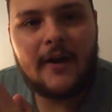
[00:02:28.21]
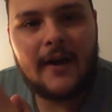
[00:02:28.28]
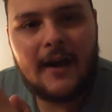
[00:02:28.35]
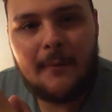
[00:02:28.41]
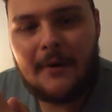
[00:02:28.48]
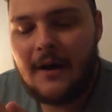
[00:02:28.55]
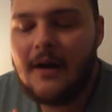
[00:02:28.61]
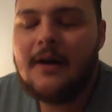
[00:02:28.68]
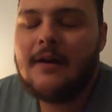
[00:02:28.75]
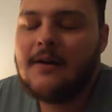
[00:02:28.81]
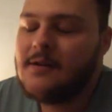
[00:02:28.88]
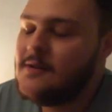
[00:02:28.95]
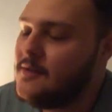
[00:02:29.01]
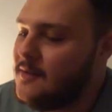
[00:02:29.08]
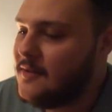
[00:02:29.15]
اوكي يا جماعه
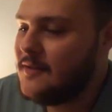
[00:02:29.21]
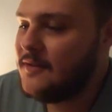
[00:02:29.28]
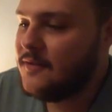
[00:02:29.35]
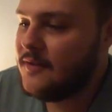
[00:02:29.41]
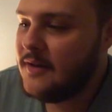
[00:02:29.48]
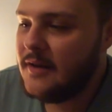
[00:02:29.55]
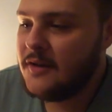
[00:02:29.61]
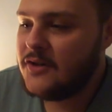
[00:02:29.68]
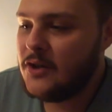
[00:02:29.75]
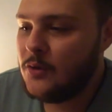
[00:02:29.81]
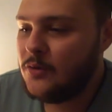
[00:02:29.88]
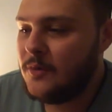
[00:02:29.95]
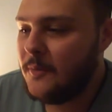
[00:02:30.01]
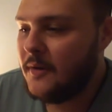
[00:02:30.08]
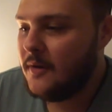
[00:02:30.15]
آه، التريلر
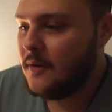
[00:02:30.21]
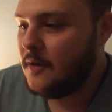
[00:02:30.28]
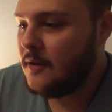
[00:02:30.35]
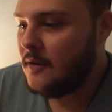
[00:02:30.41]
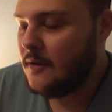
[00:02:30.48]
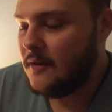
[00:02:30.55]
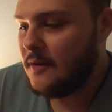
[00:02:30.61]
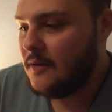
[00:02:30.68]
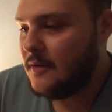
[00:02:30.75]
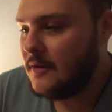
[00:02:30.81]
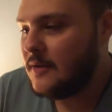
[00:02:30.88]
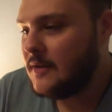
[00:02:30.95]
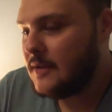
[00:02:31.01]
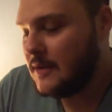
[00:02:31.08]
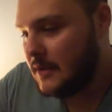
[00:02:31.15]
شكله طبعا آه،
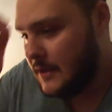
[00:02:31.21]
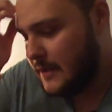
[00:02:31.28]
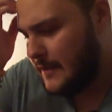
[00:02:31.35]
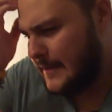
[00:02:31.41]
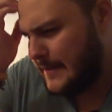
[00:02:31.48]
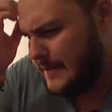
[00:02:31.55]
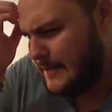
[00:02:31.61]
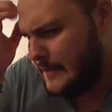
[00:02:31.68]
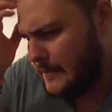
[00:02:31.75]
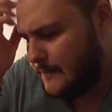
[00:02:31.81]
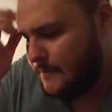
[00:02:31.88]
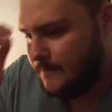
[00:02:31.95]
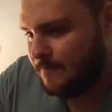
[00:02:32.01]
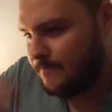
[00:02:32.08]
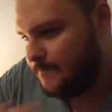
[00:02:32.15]

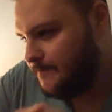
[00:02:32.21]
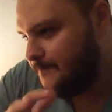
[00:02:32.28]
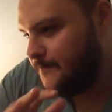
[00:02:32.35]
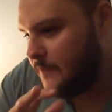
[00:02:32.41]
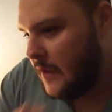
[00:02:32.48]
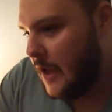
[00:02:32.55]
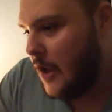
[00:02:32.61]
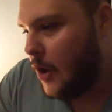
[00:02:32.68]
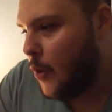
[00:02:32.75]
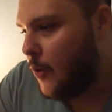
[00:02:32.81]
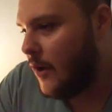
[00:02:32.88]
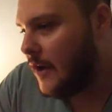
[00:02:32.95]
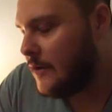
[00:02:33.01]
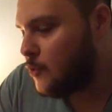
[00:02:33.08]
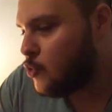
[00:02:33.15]
آه،
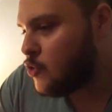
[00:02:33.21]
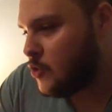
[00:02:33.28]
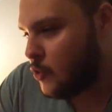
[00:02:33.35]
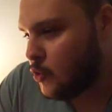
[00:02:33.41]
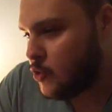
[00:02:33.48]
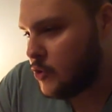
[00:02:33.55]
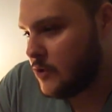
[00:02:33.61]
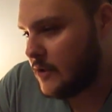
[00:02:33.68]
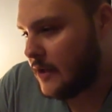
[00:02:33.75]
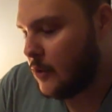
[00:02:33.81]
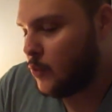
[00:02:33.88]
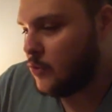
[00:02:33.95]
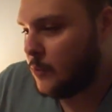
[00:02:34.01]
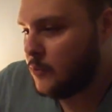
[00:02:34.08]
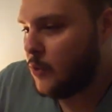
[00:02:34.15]
هو نص نص
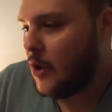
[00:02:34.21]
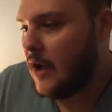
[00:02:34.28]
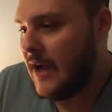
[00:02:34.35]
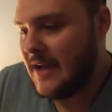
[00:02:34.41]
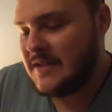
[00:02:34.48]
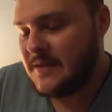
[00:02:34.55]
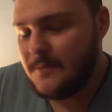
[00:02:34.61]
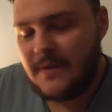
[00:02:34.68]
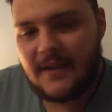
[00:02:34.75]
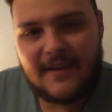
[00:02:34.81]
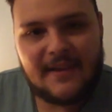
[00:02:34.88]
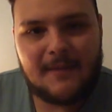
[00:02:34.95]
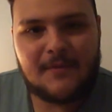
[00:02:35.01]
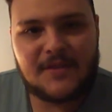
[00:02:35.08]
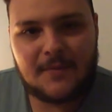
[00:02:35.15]
انا كنت متوقع احسن من
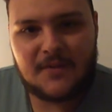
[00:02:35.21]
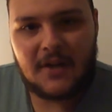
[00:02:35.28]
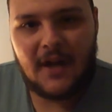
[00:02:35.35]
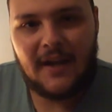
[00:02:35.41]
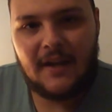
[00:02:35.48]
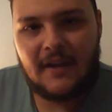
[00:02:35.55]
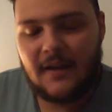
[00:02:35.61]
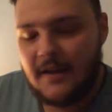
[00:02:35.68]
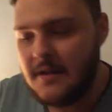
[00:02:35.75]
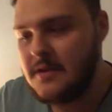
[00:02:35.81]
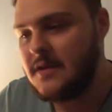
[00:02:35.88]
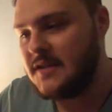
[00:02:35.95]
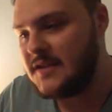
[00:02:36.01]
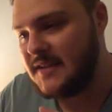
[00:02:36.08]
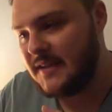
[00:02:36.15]
كده بس بصراحه
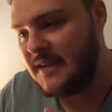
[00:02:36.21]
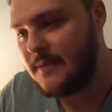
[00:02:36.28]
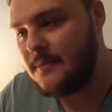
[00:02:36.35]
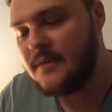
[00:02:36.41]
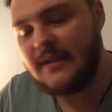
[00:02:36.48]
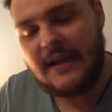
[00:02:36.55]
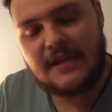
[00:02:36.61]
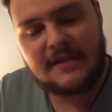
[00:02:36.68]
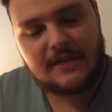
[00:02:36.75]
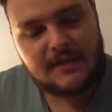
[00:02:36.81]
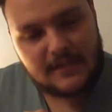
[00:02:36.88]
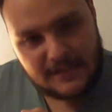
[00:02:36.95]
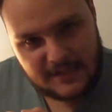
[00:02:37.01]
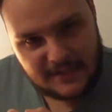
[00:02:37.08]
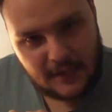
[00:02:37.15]
الاستخدام بتاع
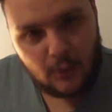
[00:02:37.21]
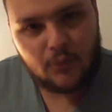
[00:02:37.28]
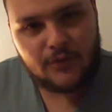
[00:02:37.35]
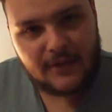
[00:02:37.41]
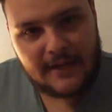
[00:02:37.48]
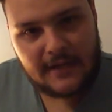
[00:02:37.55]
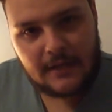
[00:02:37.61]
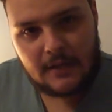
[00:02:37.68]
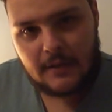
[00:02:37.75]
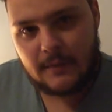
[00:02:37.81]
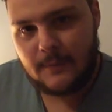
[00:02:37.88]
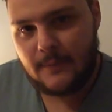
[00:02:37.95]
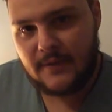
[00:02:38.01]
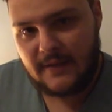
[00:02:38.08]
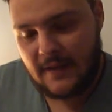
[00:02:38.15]
الساوند تراك
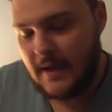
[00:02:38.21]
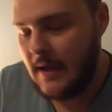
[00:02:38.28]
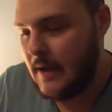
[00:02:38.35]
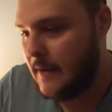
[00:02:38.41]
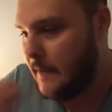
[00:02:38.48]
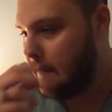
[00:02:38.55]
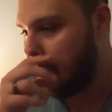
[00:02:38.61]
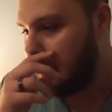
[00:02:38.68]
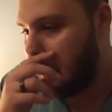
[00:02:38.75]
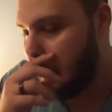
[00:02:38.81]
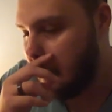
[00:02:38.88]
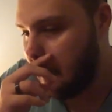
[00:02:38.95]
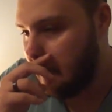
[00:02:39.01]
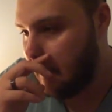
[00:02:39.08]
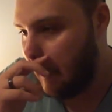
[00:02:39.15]
بتاع
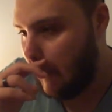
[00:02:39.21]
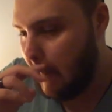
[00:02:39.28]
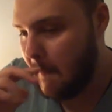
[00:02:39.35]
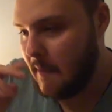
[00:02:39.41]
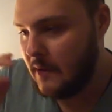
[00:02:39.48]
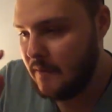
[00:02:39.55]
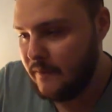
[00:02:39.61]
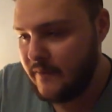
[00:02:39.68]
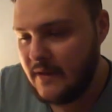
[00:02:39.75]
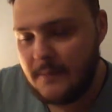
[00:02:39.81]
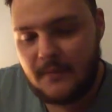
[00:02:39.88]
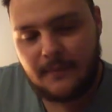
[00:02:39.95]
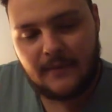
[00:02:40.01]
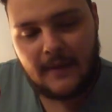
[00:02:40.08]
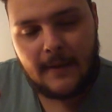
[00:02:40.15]

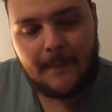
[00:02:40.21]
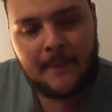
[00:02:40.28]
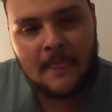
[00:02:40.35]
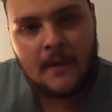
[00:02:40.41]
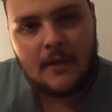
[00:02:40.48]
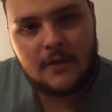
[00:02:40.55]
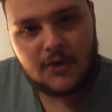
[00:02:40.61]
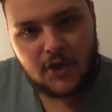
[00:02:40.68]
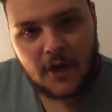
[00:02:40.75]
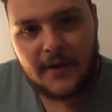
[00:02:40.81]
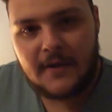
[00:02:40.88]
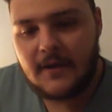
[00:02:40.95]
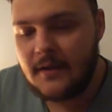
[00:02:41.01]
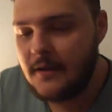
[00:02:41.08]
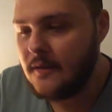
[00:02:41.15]
الفيلم بتاع
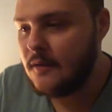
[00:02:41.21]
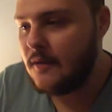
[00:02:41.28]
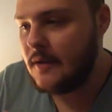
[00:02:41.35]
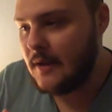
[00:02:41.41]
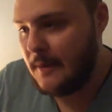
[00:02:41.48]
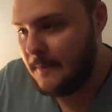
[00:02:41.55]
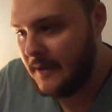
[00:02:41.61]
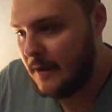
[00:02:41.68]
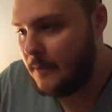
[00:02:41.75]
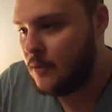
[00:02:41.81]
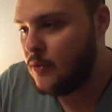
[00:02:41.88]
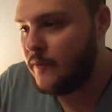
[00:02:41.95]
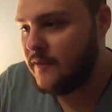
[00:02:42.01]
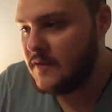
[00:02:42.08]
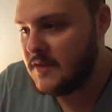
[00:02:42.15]
شاينينج لما جه
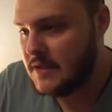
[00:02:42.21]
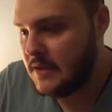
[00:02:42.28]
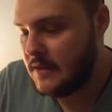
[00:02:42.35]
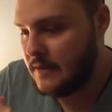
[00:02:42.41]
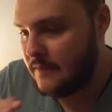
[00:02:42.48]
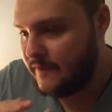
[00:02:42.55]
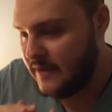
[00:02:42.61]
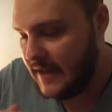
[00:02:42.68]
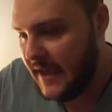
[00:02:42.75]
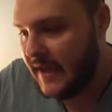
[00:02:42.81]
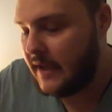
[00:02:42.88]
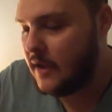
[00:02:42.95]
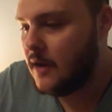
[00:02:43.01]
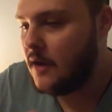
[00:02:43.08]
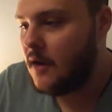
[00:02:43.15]
برضه في,
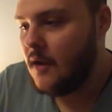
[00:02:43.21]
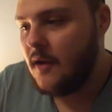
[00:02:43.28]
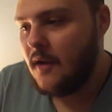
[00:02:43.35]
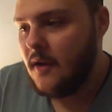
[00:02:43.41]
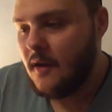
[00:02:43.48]
الاخر